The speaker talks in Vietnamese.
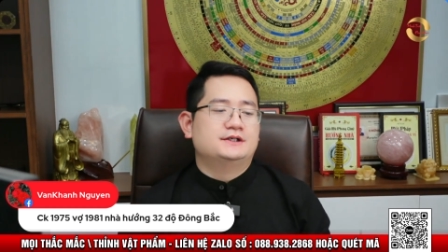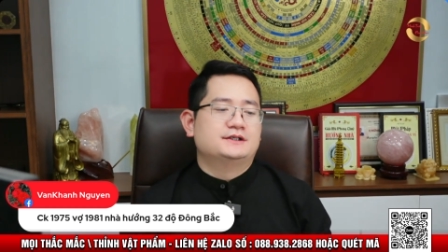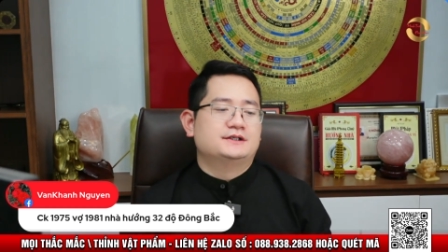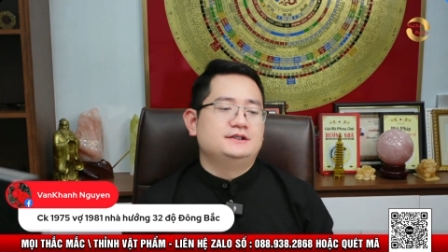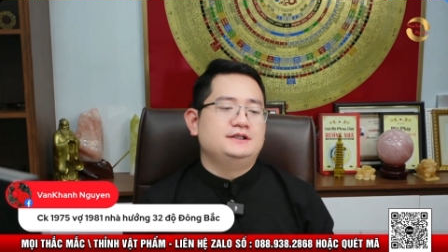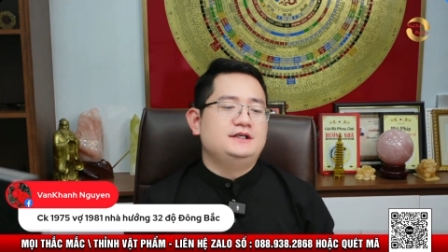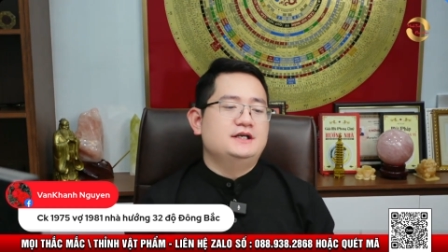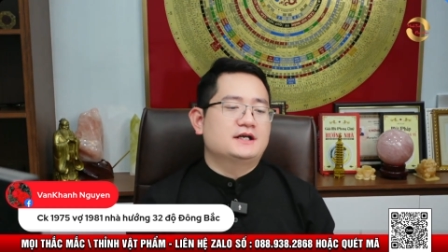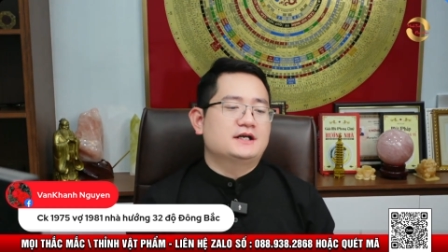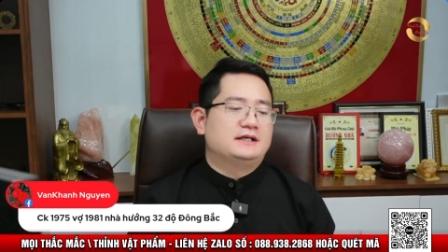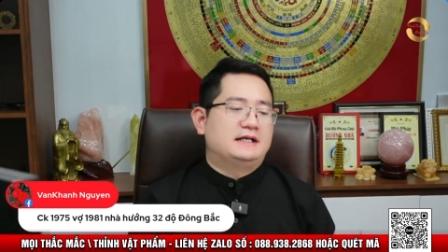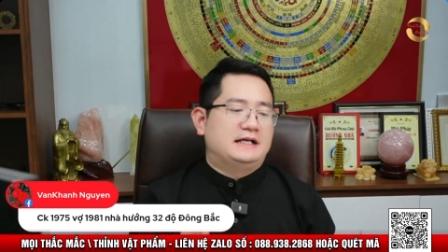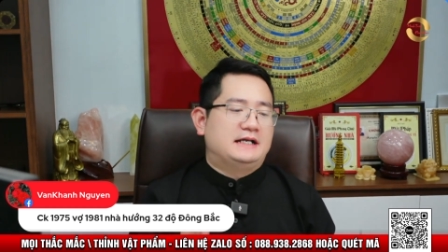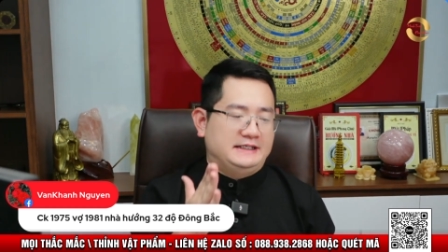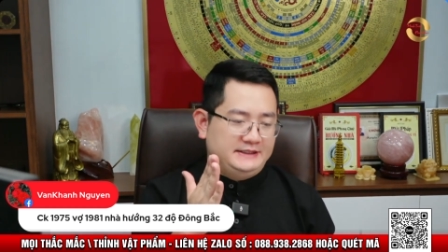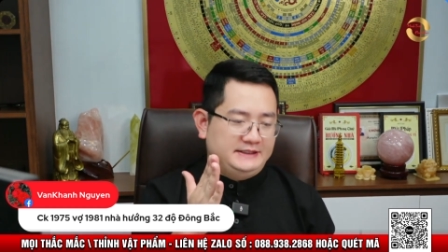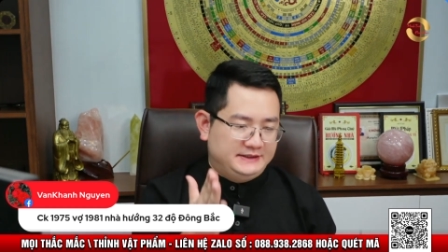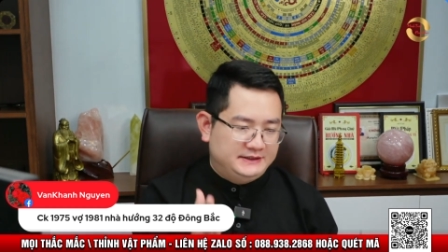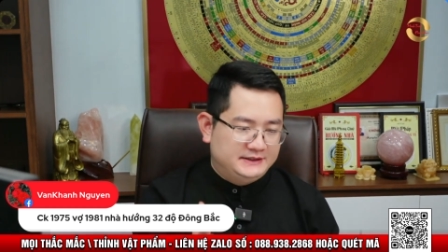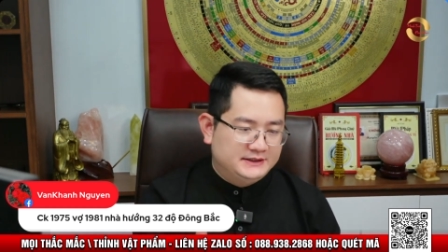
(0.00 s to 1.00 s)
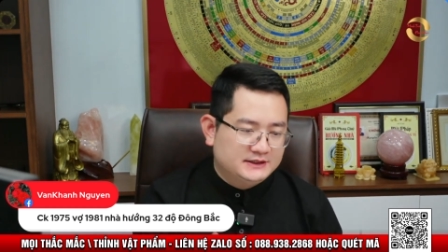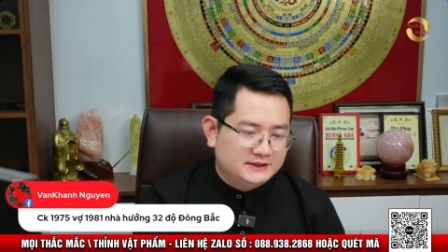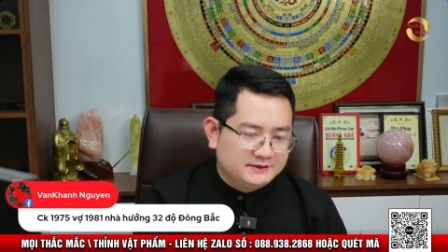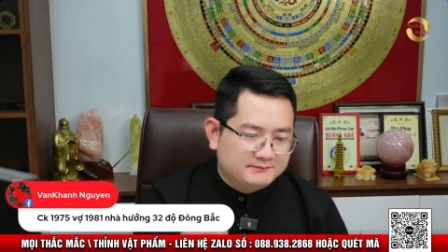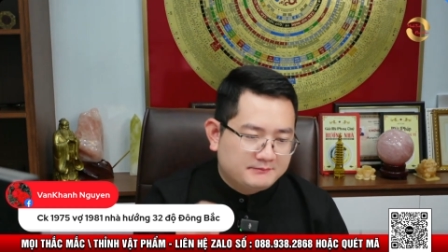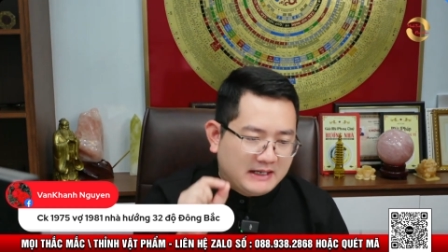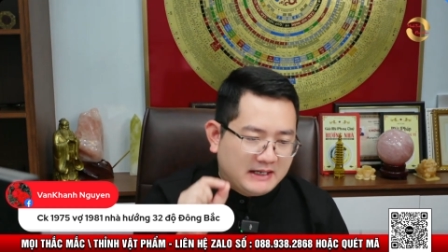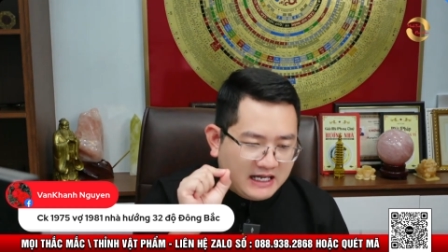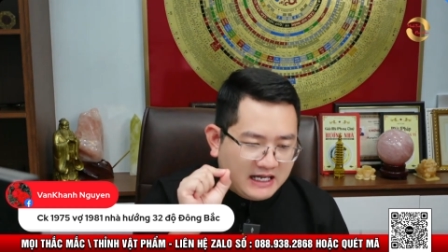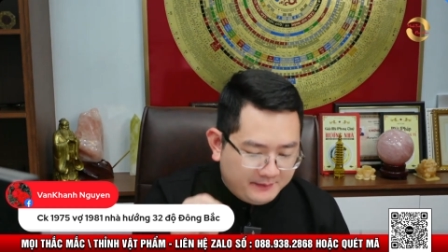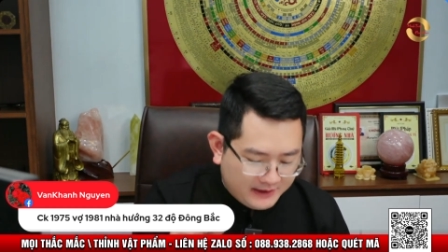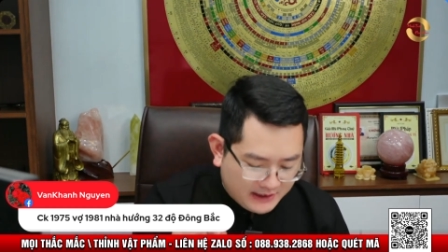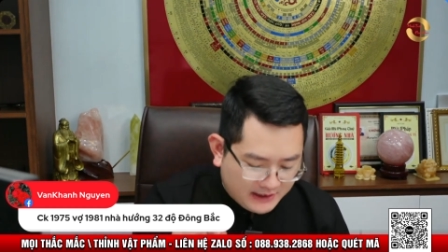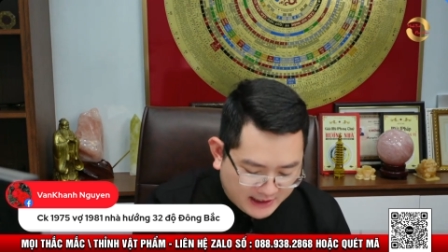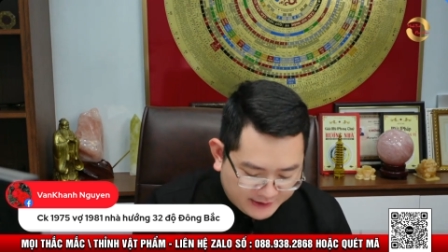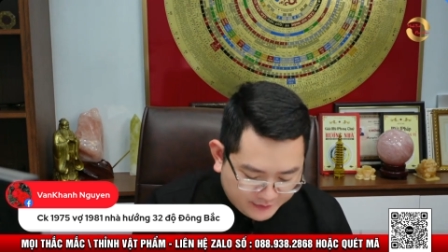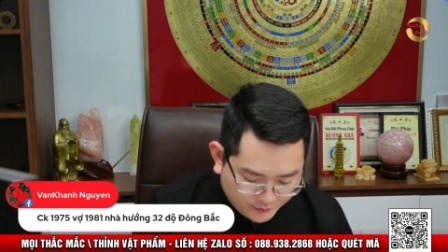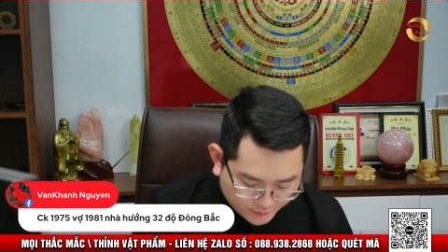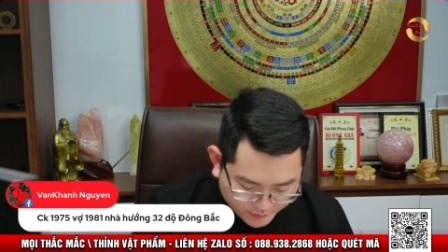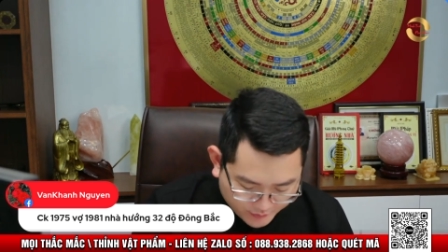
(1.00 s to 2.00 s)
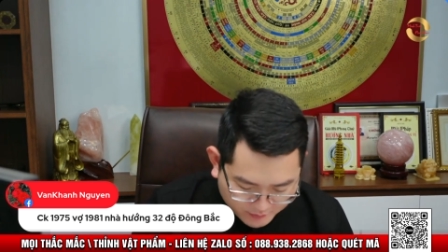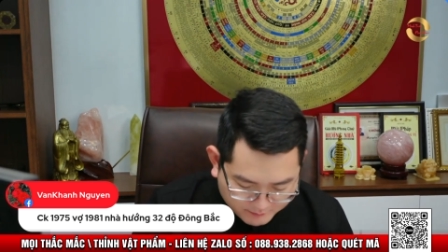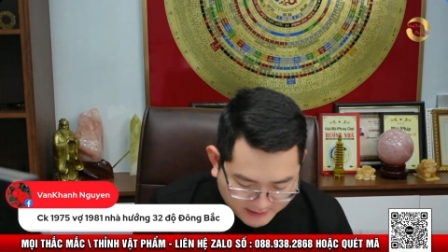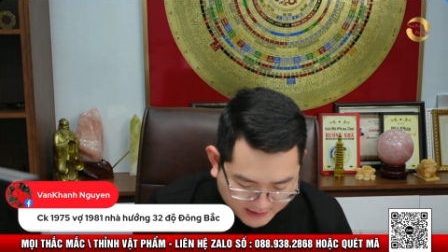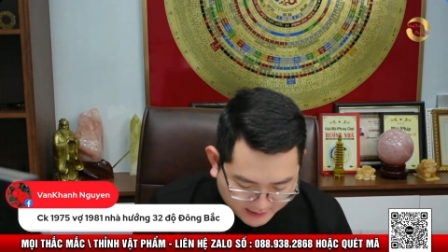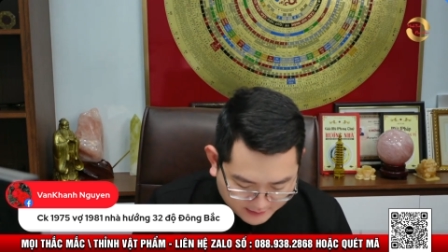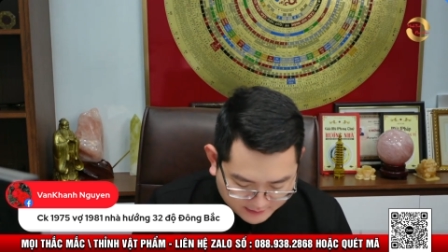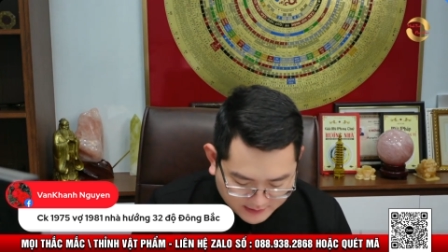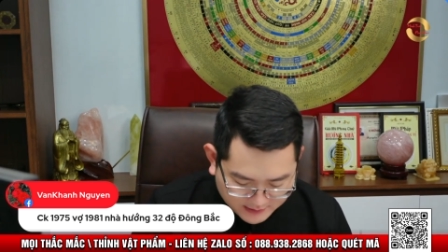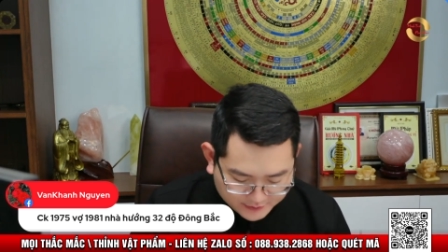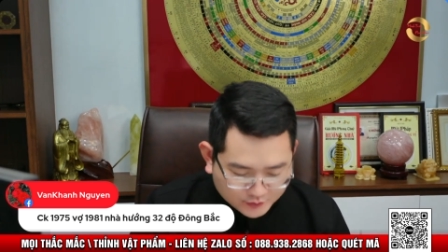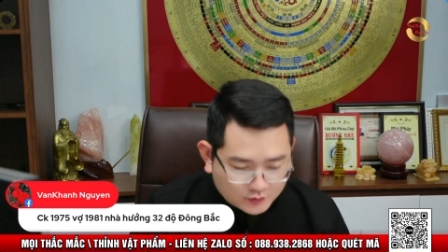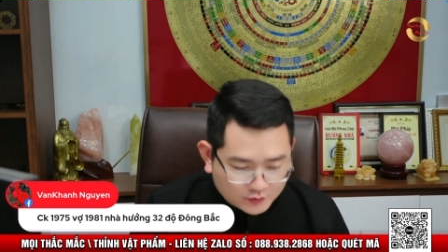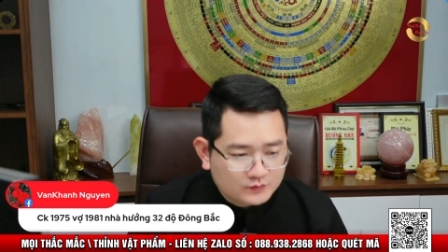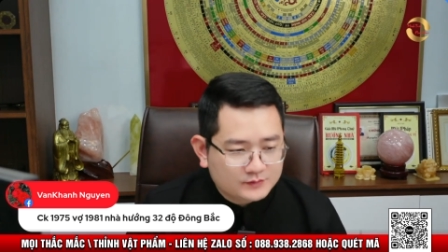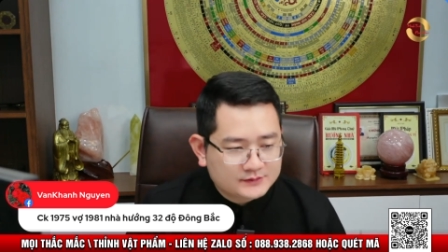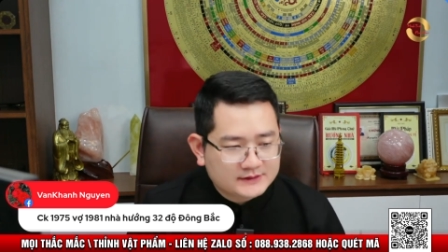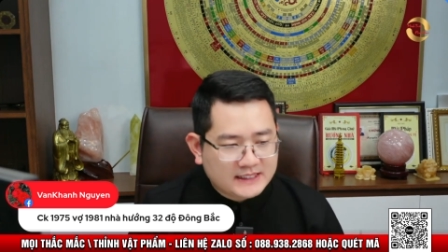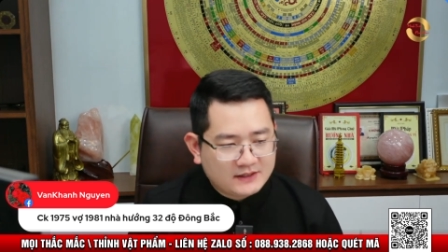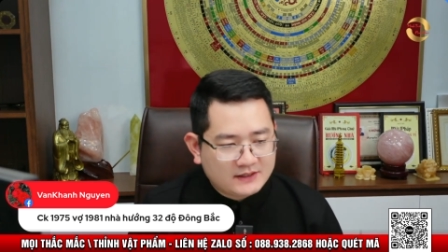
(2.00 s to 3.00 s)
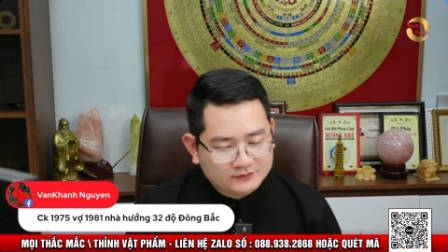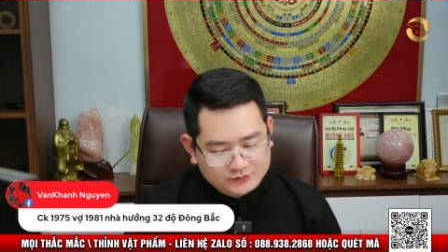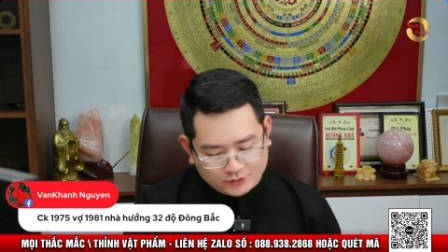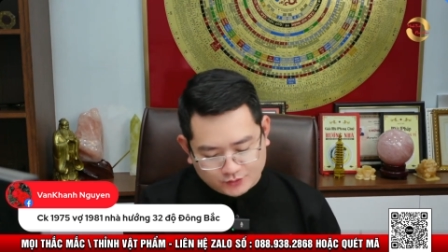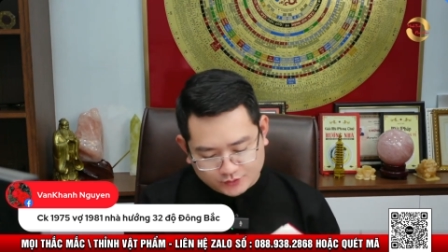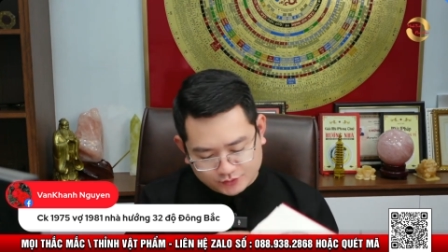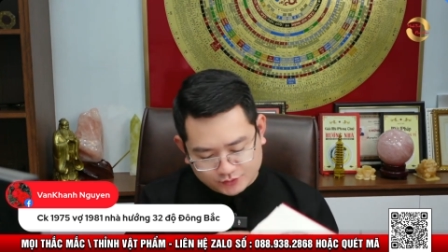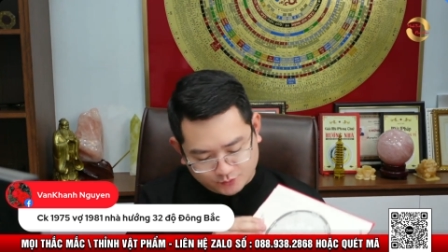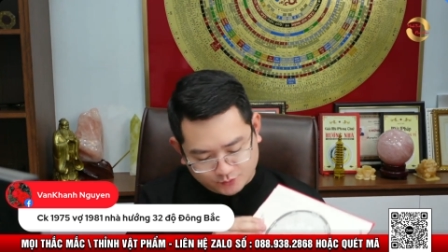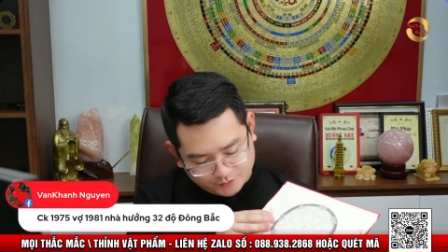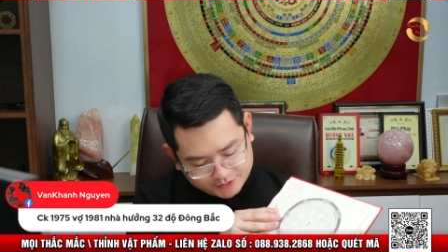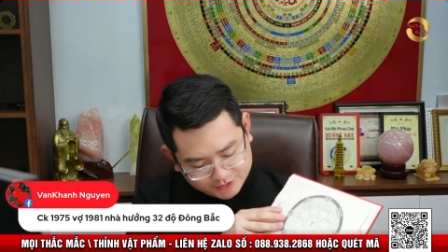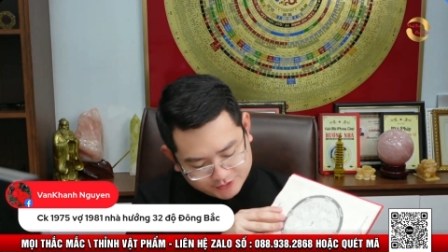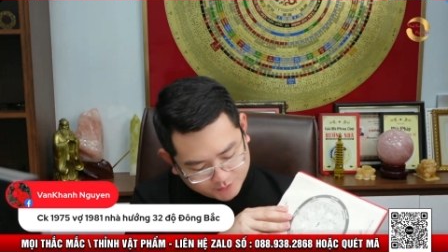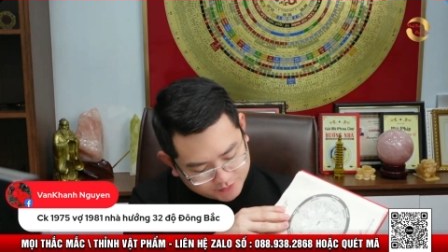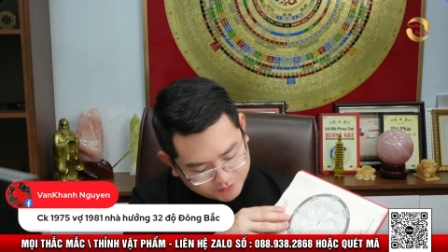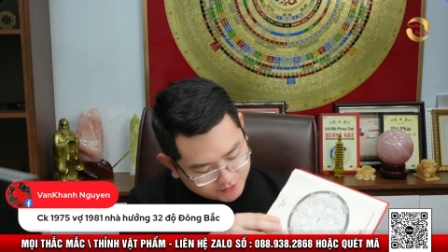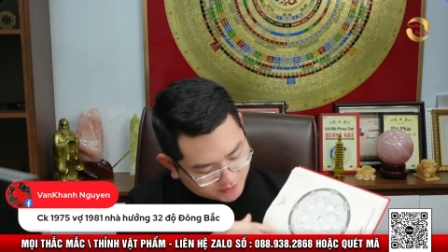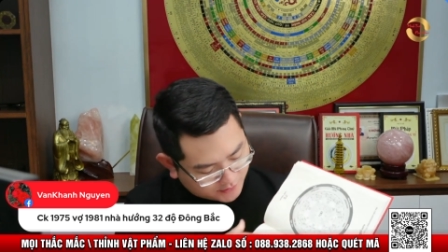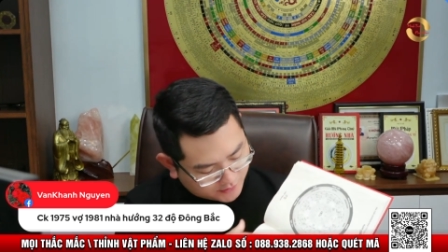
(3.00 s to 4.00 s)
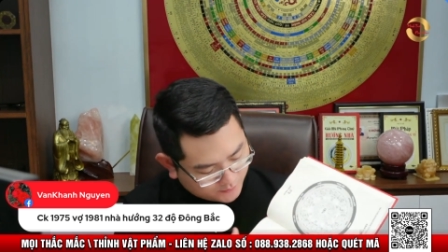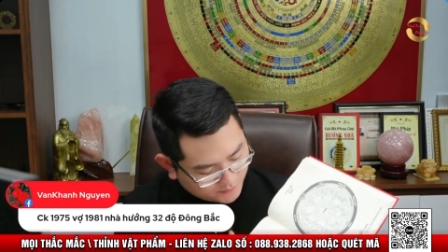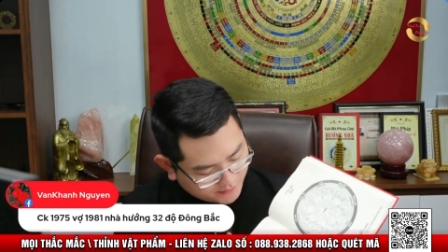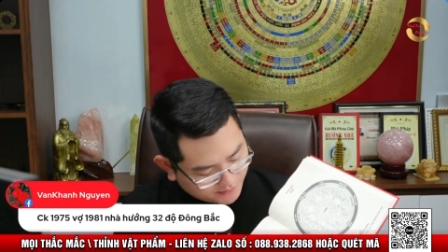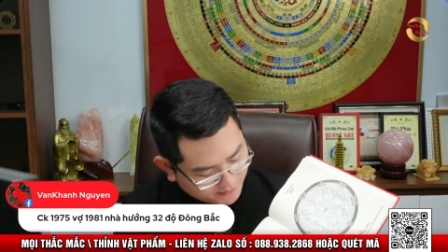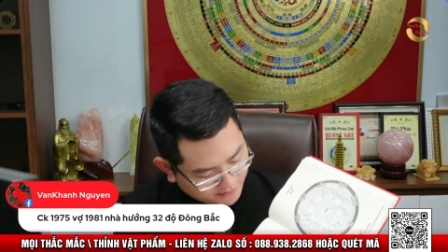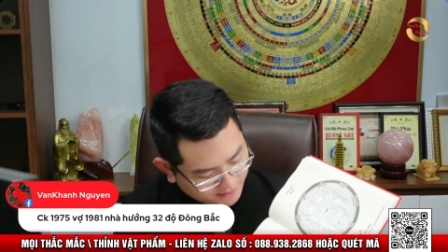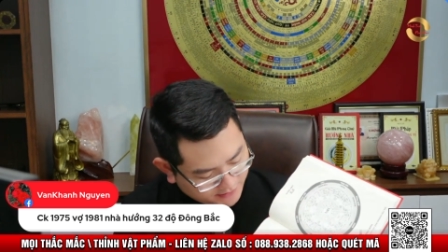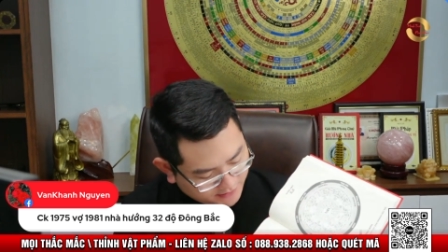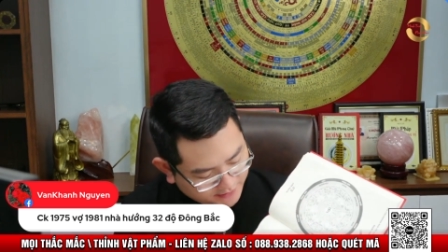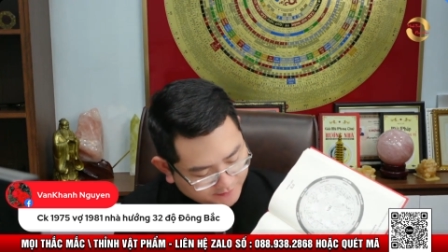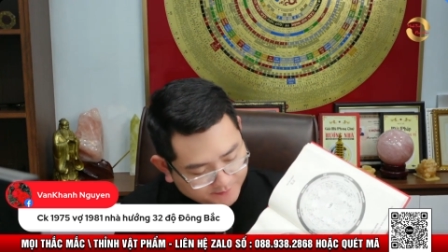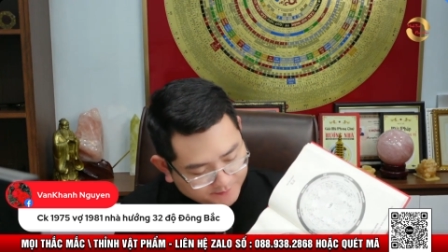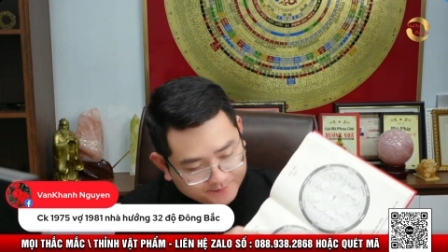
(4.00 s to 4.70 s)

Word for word: Thì hiện nay 32 độ Đông Bắc là đúng sao tố tụng chiếu cửa luôn bên này.